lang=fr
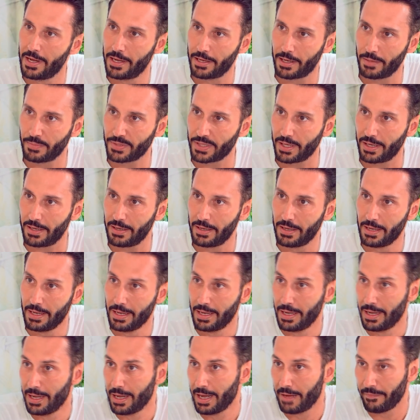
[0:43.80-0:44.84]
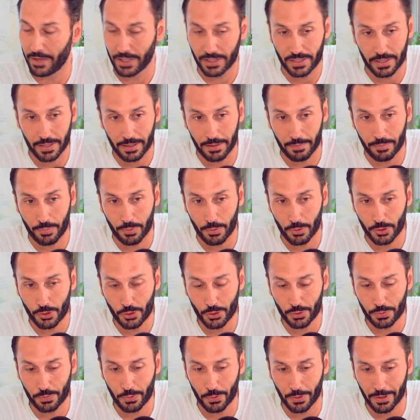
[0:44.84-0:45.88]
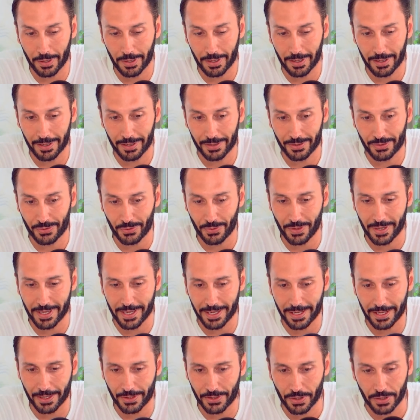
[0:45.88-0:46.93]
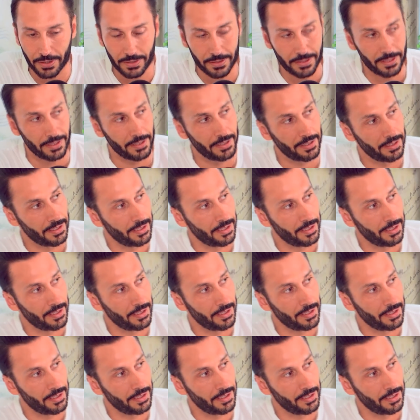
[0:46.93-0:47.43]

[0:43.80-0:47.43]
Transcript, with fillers: comme ça. Ben, juste pour souligner quelque chose,